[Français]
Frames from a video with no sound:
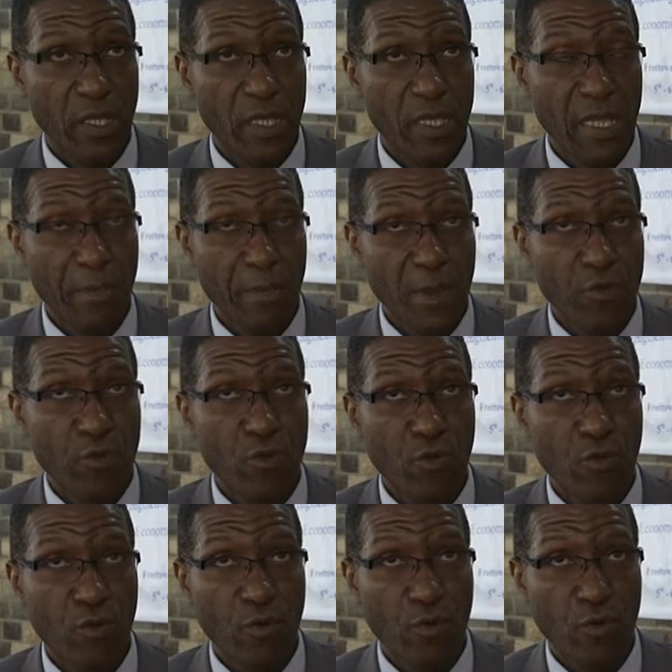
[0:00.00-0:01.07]
Il n'y a pas eu
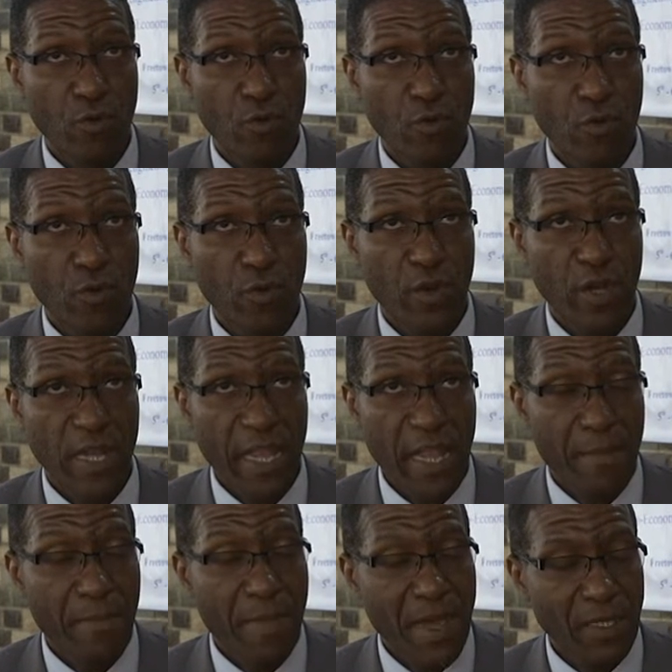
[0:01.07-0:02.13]
de, de réelle
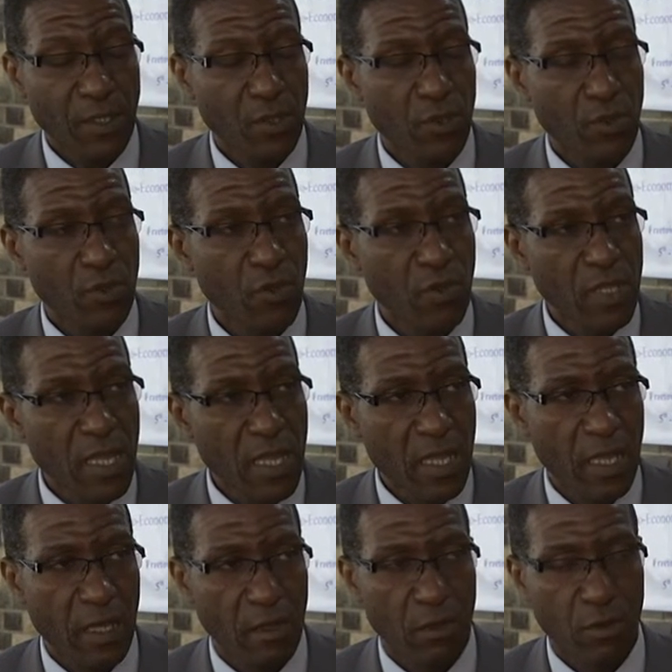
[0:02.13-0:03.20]
base de
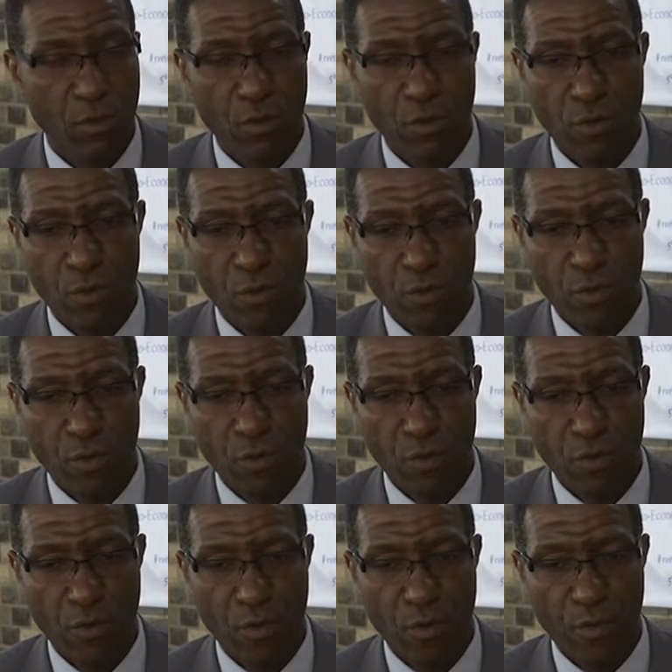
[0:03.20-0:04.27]
données de
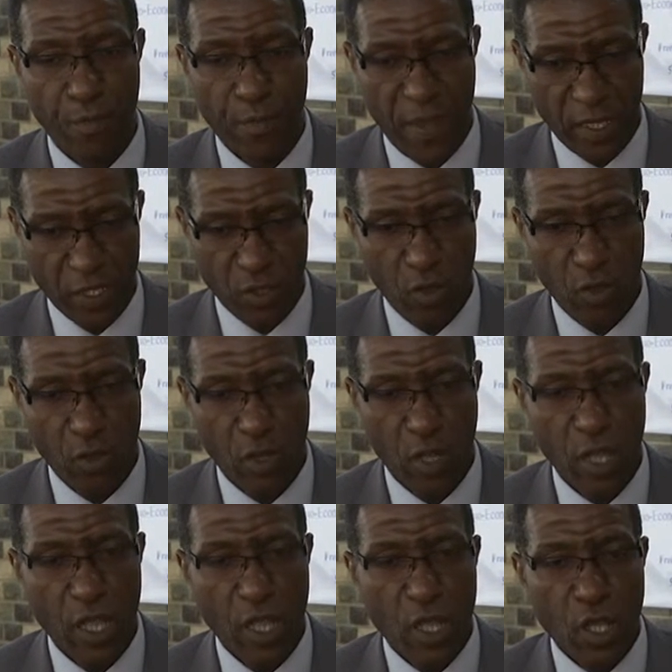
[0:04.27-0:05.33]
personnes
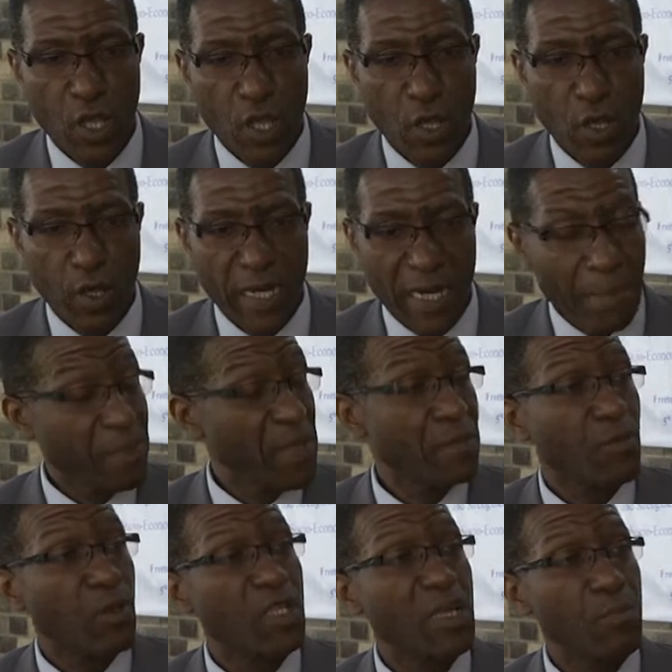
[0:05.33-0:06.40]
euh,
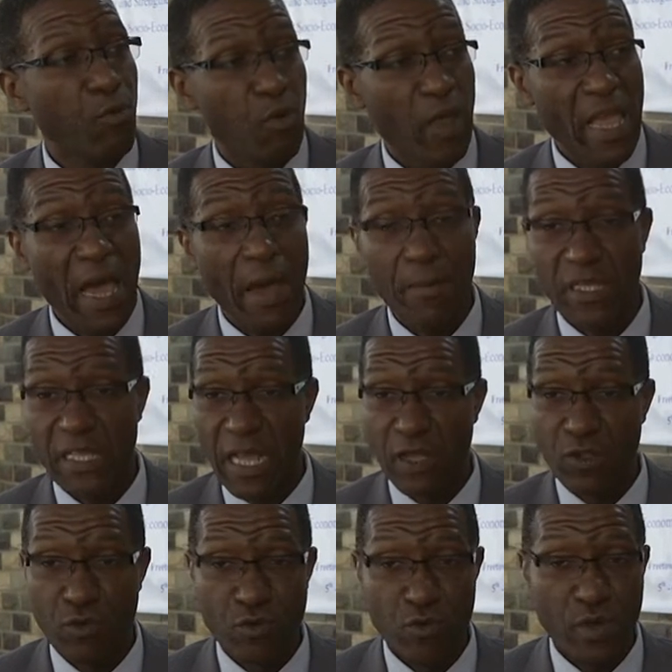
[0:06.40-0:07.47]
rapidement déployables. Ça a
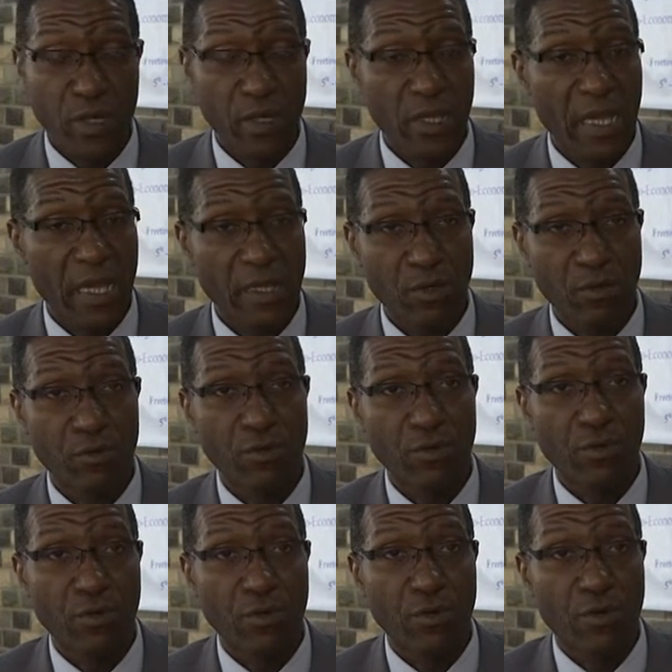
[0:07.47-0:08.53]
dû être une
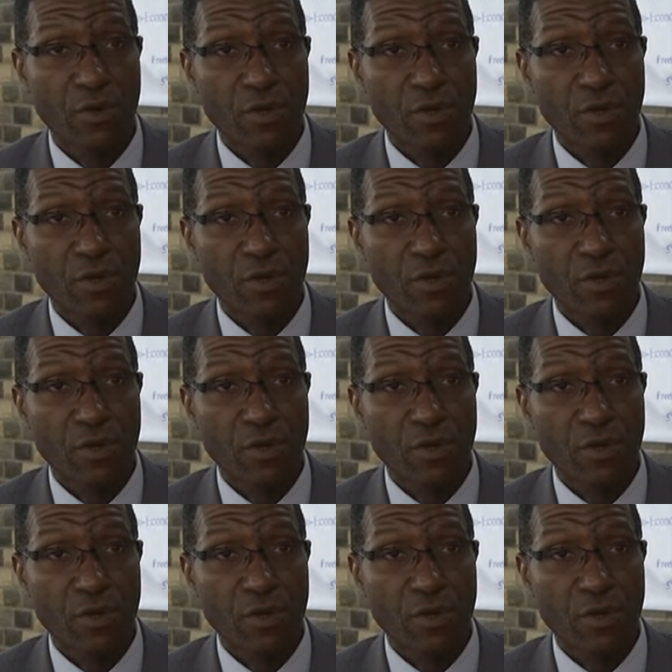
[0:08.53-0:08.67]
euh,